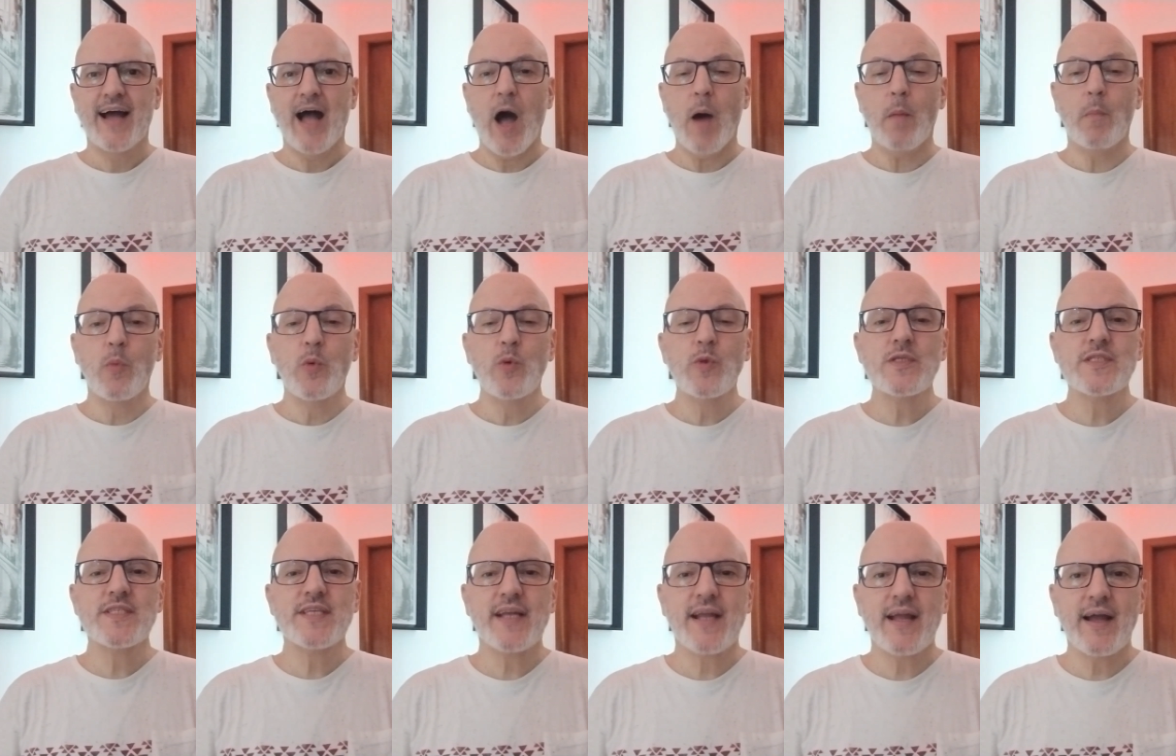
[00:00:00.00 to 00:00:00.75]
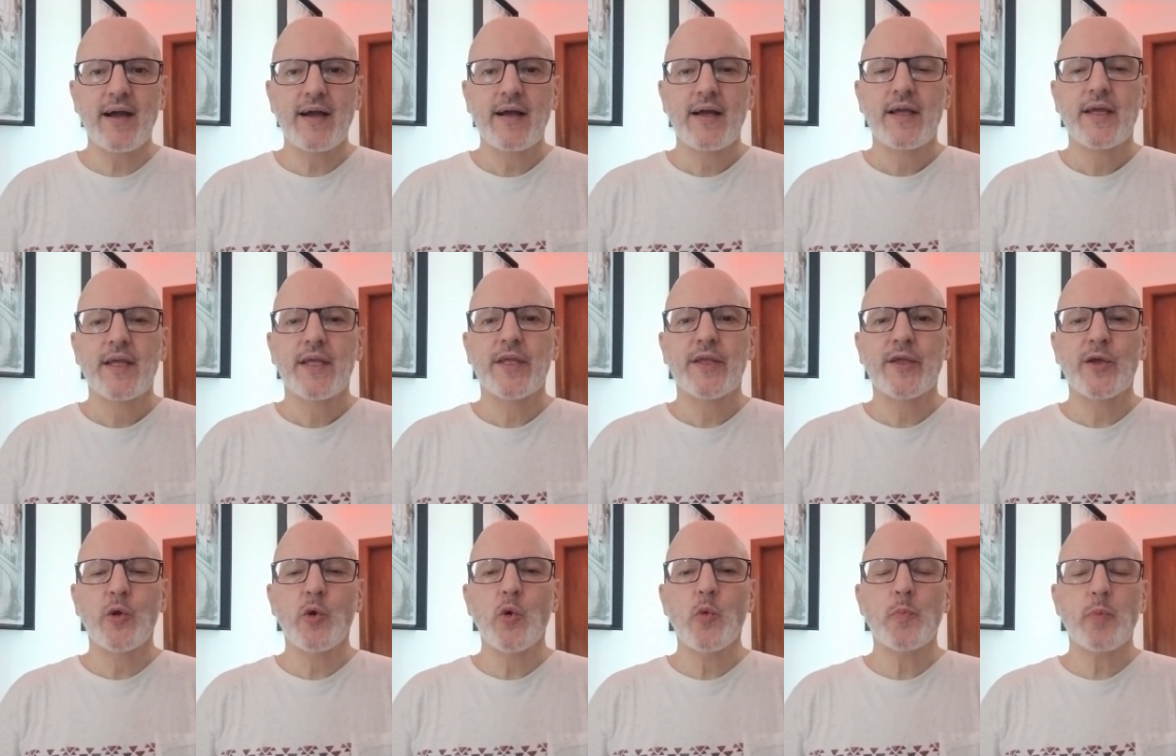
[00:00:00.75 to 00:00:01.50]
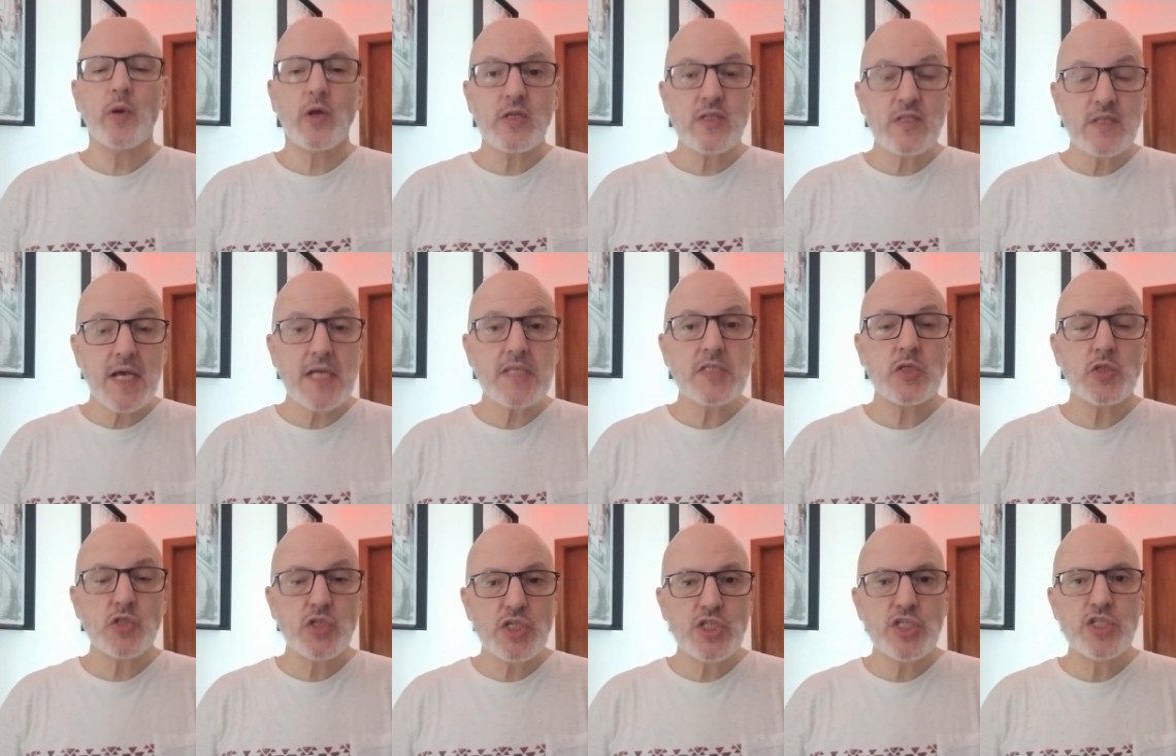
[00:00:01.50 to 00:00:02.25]
a música e o
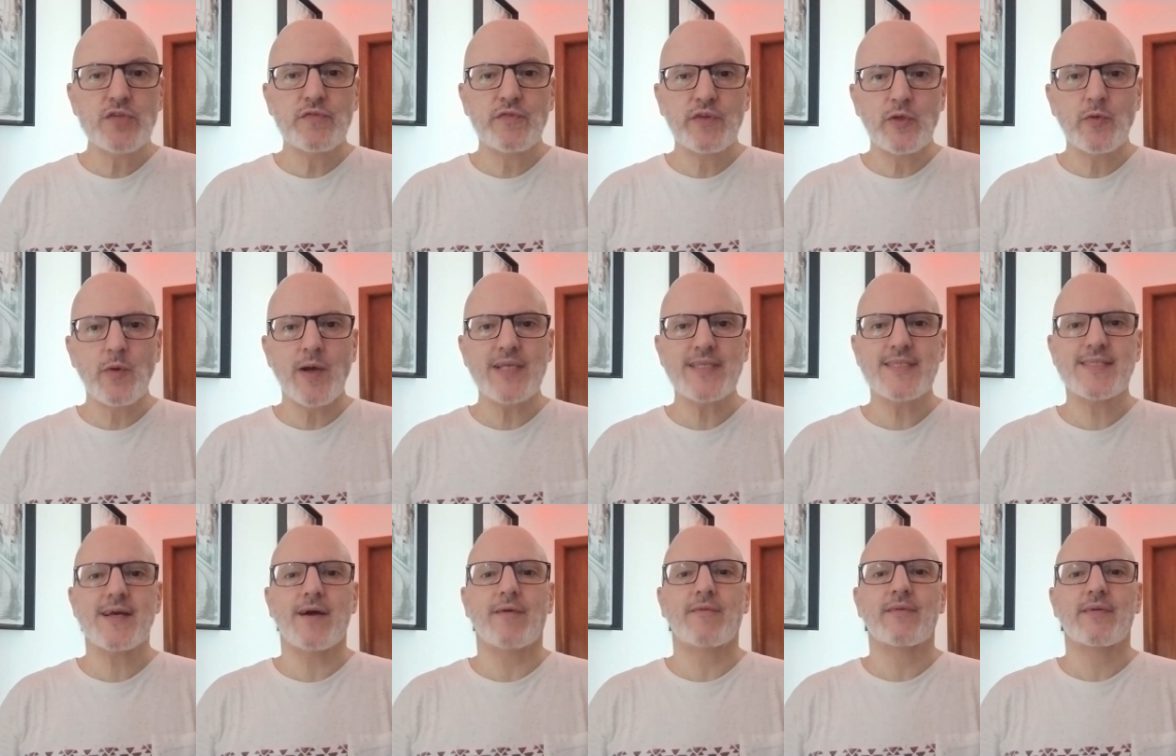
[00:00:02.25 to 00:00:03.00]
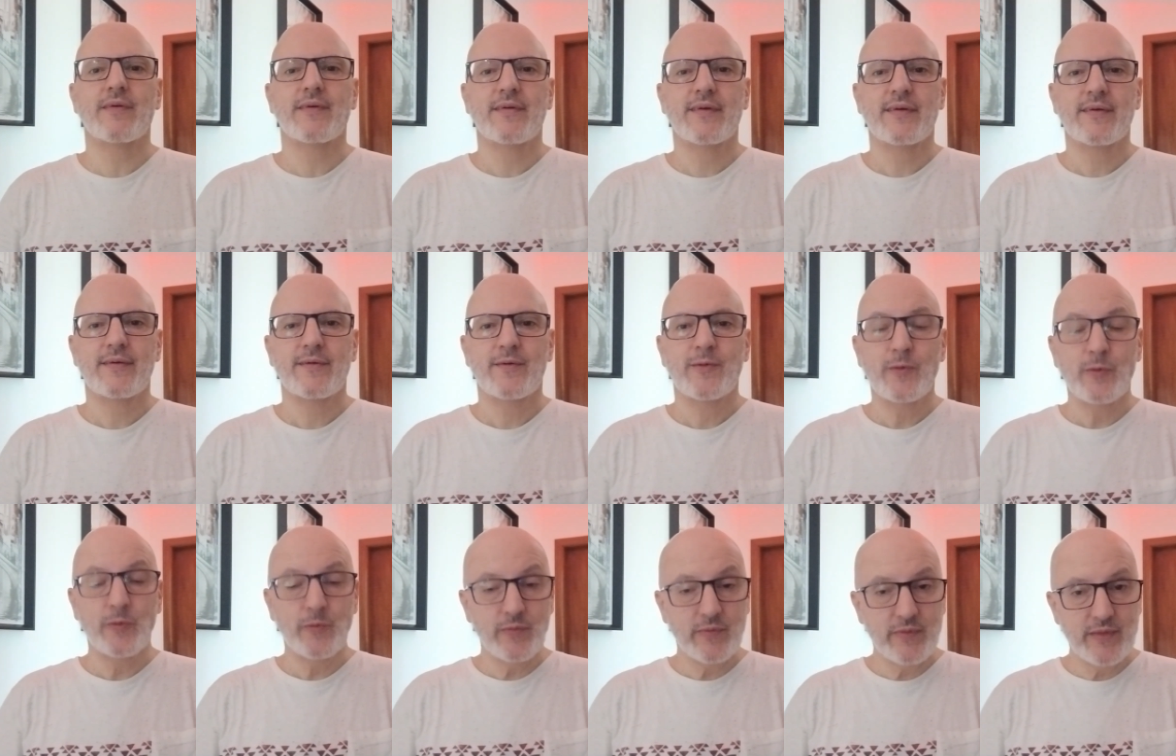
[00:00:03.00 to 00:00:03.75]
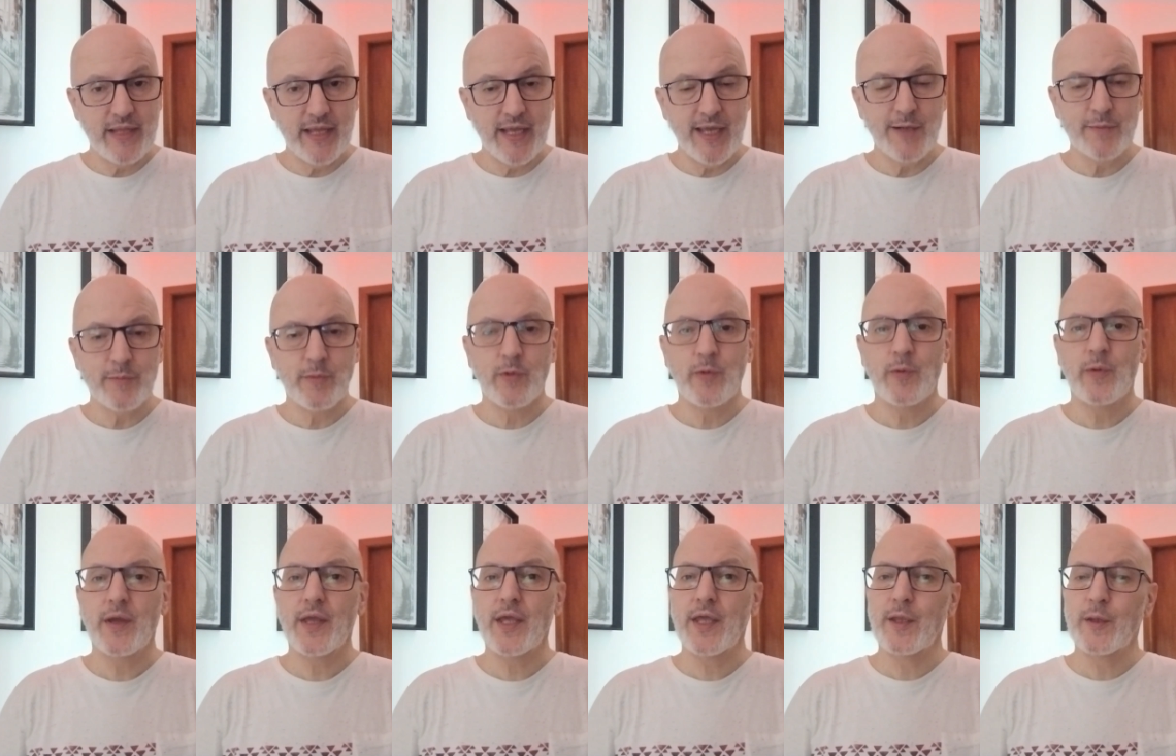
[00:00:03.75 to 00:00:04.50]
processo de individuação, um
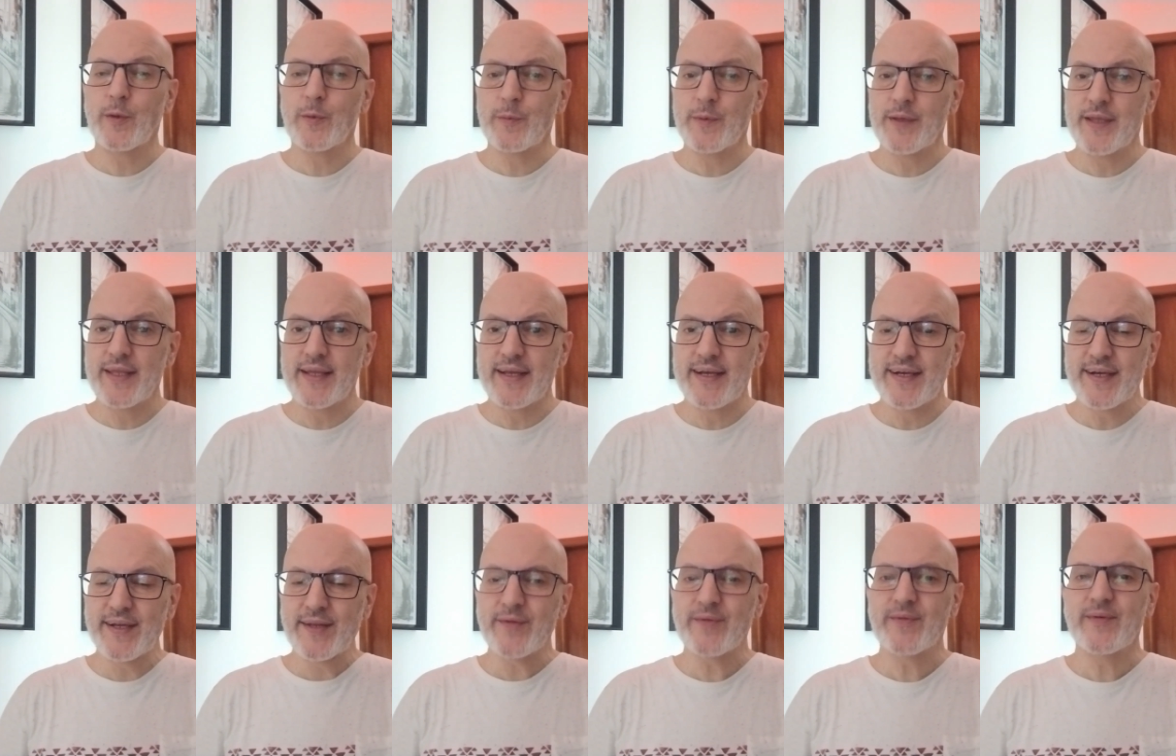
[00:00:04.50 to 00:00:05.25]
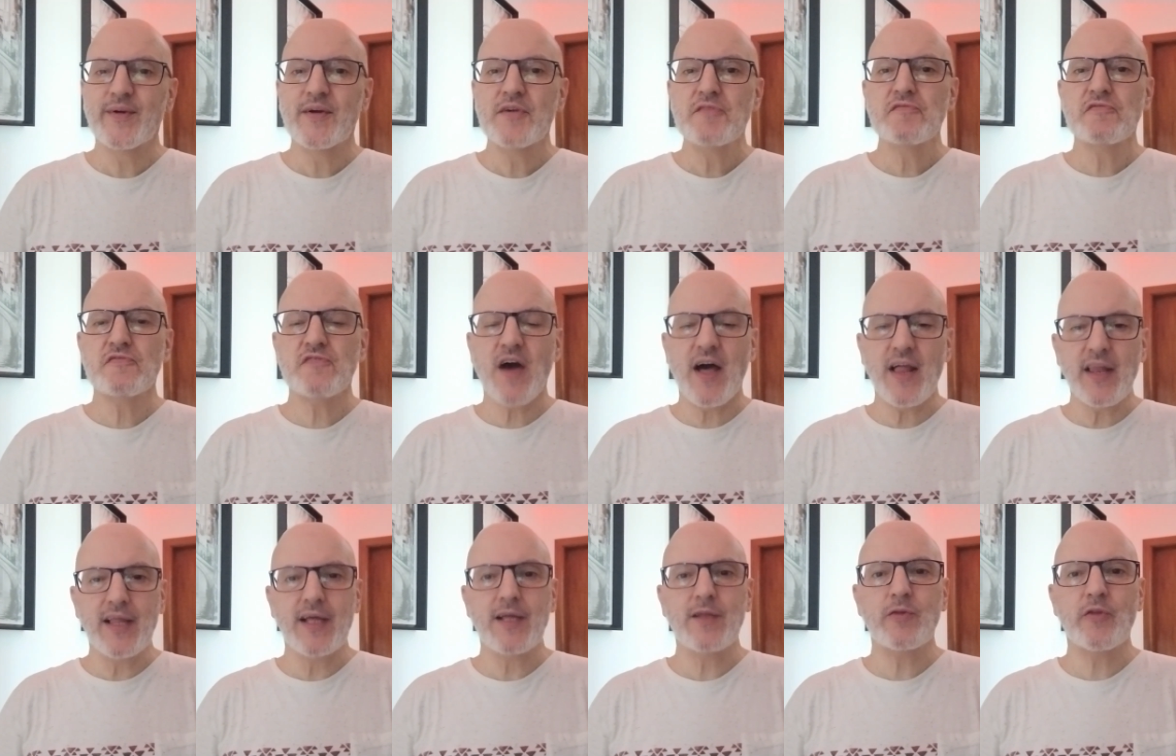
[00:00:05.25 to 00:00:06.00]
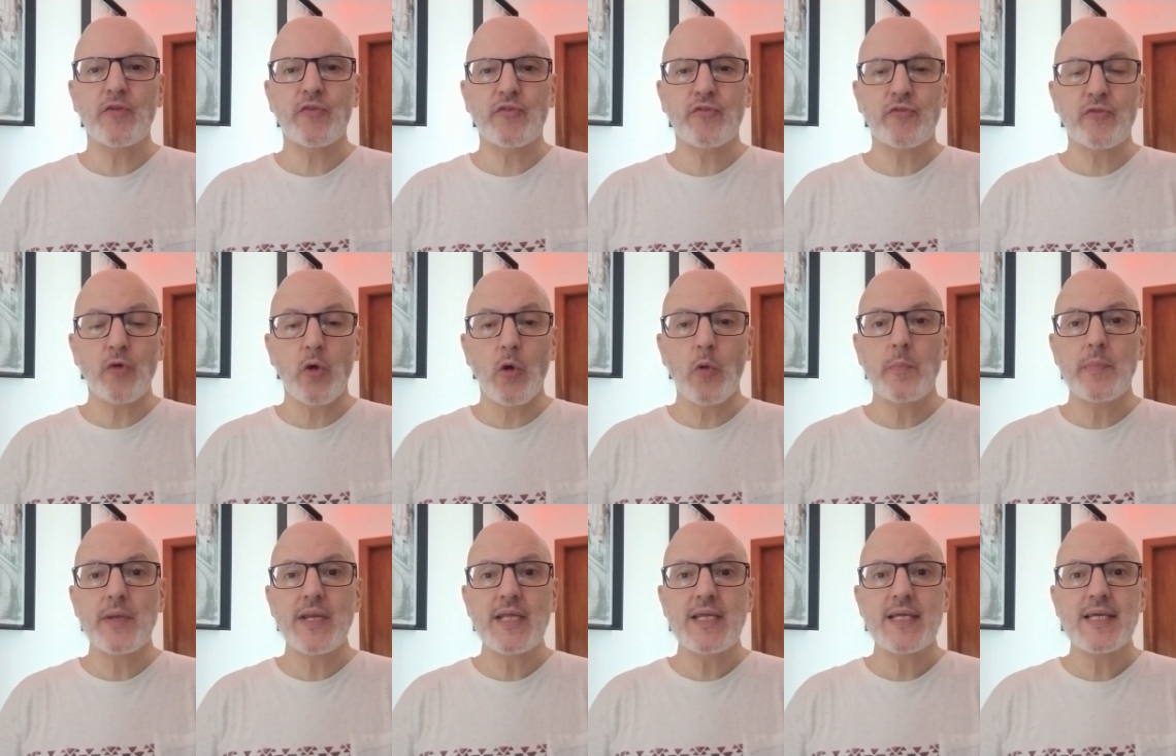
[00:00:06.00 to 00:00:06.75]
termo junguiano falando
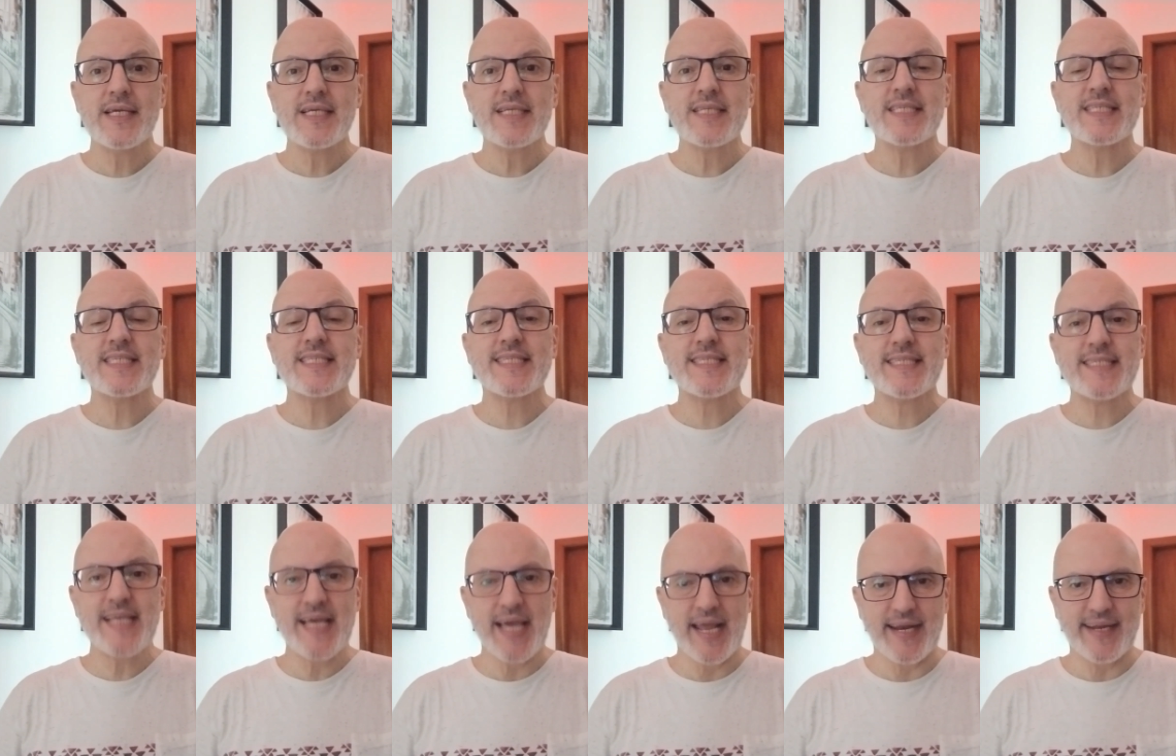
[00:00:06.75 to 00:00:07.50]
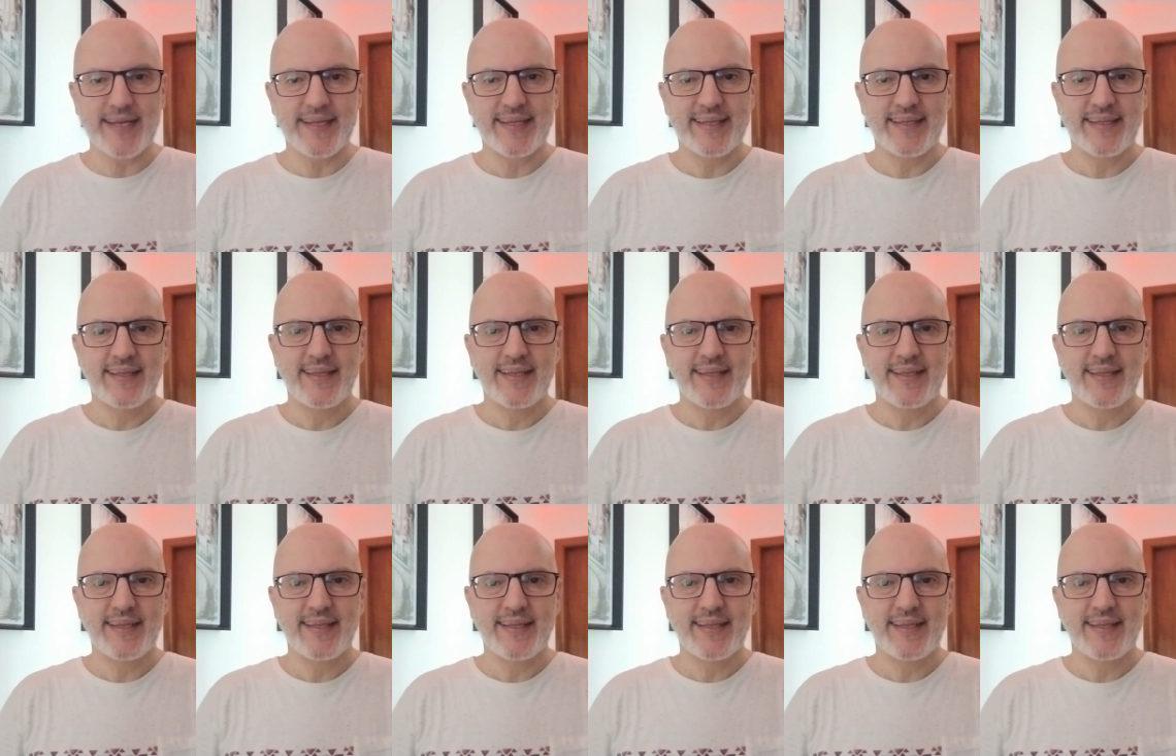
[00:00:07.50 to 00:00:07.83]
sobre ser.